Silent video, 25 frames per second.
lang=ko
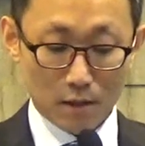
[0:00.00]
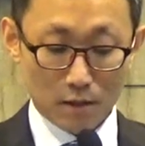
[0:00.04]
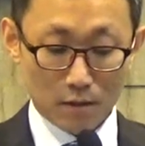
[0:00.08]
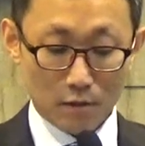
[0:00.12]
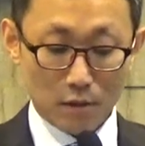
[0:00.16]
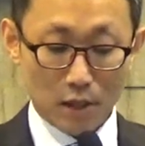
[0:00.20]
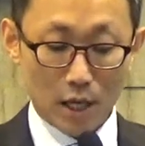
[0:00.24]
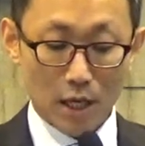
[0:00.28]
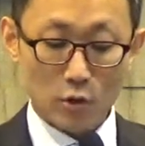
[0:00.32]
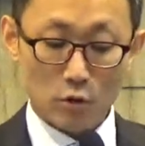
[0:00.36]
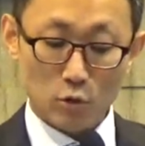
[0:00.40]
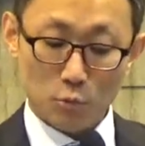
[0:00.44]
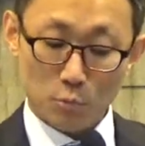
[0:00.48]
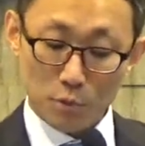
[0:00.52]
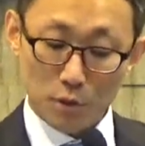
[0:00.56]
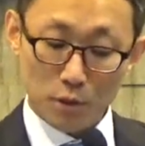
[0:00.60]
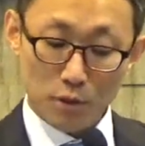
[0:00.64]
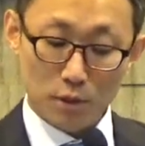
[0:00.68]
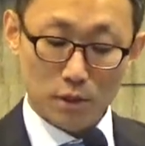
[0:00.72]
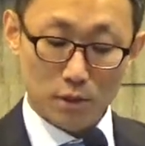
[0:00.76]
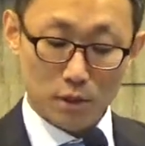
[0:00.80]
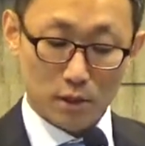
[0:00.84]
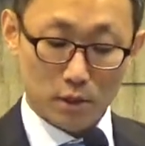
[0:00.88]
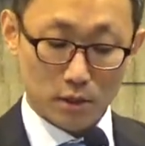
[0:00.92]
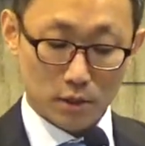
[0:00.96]
그렇게 한쪽
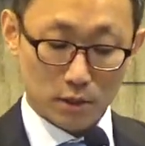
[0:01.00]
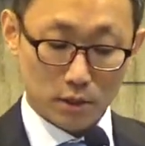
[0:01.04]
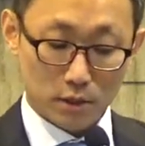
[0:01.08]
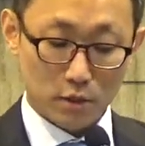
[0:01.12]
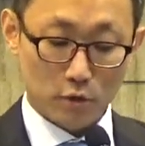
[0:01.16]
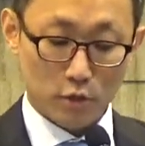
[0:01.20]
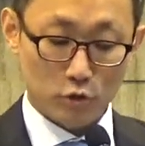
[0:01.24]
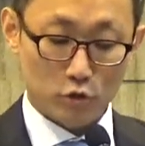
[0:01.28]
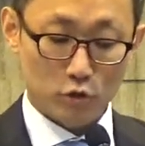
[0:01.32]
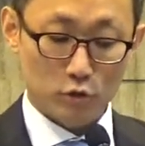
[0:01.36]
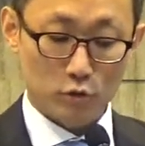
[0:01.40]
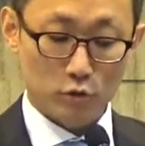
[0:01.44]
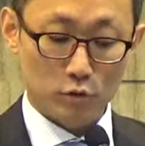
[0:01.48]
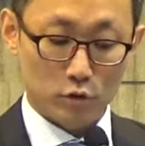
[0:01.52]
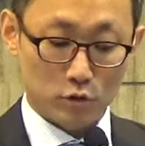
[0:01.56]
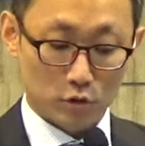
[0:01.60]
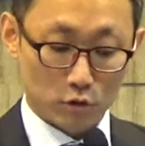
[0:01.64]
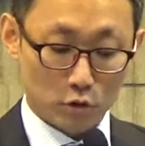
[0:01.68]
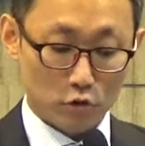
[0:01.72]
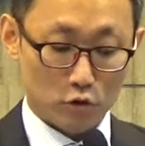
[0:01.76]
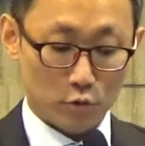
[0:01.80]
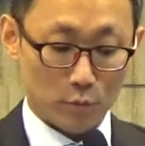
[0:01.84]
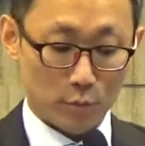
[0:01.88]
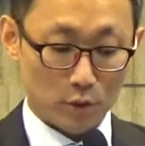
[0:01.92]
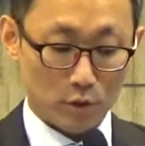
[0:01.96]
편을 들어주,
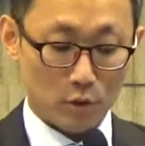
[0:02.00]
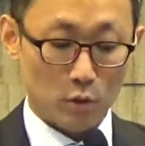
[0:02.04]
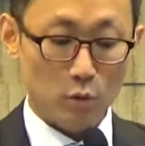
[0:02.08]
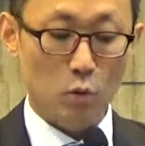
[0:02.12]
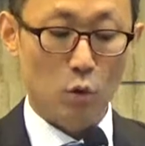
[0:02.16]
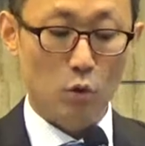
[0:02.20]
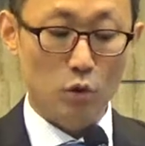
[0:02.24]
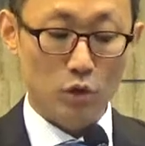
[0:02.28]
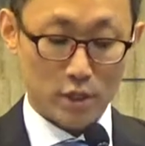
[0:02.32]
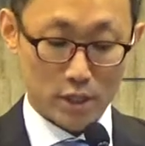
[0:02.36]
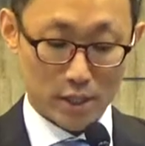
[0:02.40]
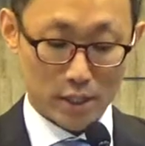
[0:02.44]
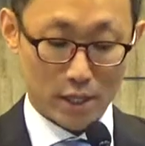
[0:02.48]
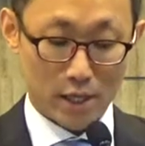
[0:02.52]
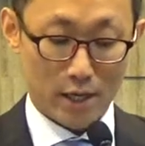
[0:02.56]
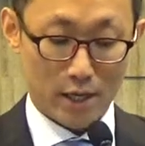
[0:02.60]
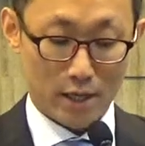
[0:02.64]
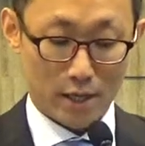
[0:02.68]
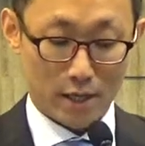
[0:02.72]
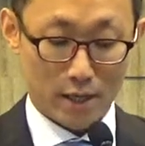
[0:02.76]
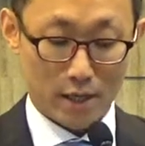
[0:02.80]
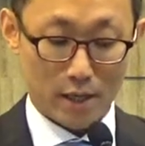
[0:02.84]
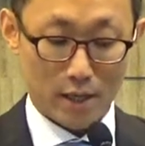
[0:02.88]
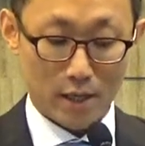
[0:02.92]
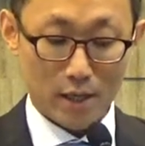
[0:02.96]
들어주면서
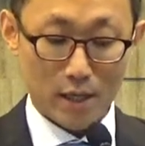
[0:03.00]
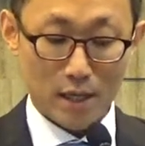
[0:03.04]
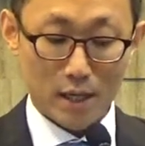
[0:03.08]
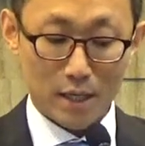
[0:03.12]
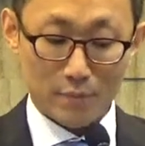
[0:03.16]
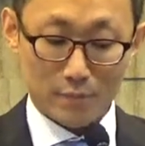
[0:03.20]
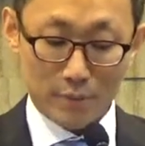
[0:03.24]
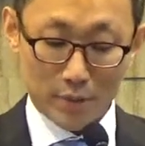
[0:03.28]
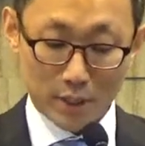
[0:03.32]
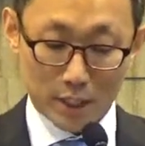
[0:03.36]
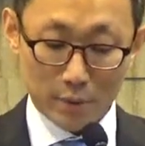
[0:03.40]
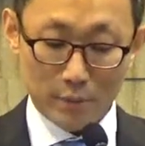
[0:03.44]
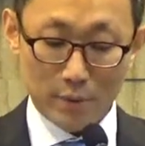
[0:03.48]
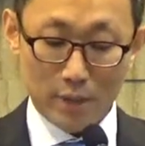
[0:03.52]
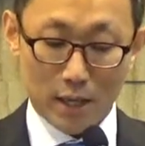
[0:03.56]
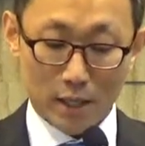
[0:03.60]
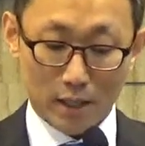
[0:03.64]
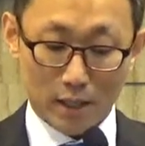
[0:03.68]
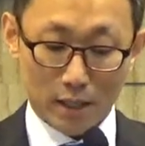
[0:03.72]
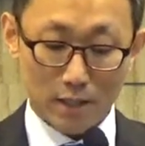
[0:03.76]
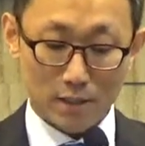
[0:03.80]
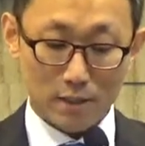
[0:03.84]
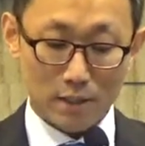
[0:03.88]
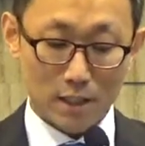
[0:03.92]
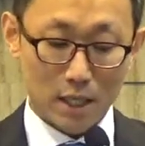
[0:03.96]
동시에 믿음이
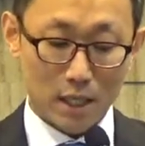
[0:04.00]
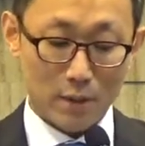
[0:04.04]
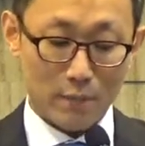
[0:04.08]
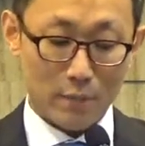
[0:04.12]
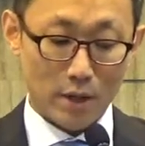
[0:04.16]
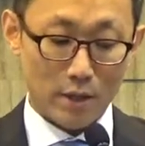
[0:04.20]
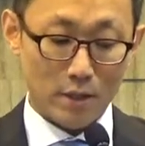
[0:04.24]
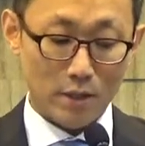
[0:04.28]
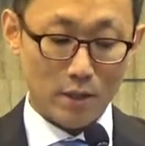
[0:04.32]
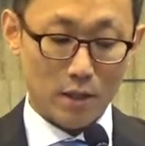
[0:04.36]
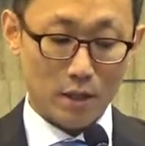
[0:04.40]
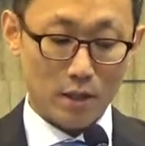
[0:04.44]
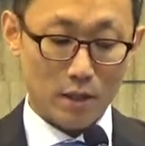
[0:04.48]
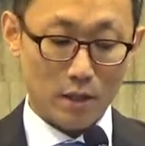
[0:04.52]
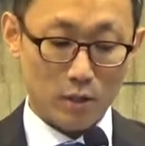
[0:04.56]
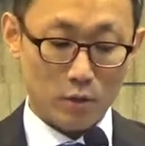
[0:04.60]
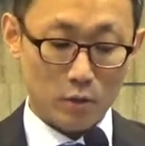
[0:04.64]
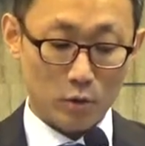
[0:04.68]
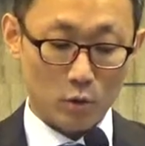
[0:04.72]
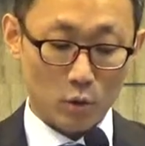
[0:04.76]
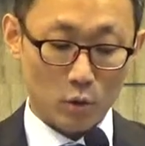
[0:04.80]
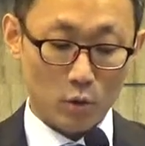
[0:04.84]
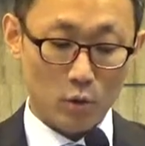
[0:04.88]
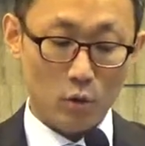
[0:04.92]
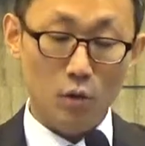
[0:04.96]
약한 사람의
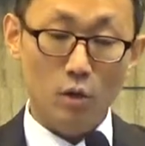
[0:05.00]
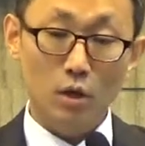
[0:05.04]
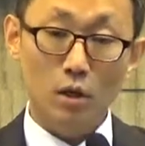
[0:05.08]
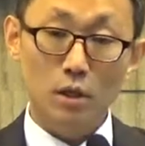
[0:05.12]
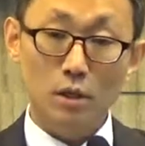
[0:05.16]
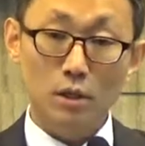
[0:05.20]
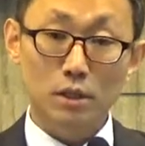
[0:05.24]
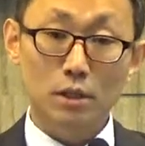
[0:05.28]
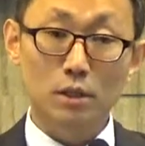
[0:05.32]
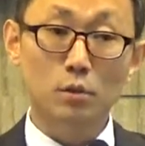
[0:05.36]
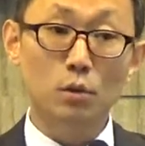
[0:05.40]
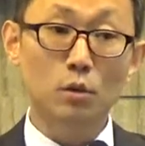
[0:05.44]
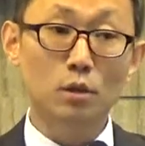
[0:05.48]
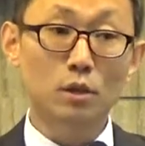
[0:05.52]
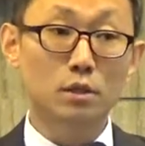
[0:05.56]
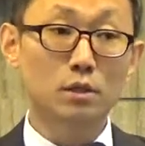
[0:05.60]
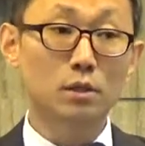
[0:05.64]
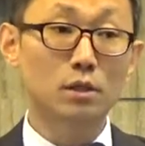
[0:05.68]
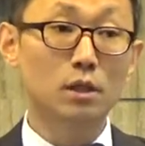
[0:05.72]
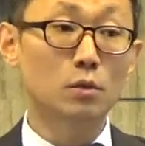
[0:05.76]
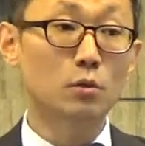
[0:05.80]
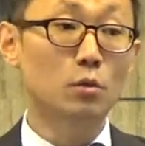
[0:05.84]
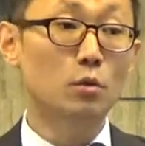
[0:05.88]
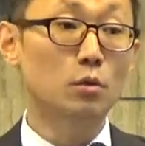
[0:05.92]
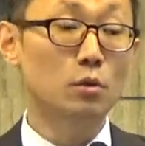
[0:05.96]
이야기도 그,
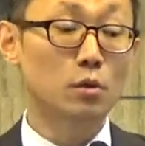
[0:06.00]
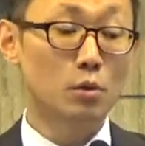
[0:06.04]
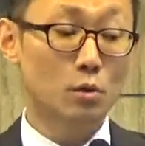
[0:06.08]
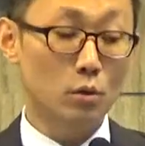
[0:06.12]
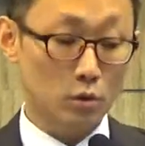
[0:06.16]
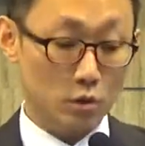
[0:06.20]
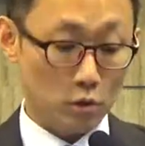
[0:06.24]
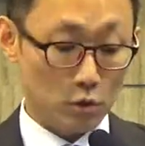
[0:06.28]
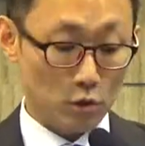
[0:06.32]
그들의 손들도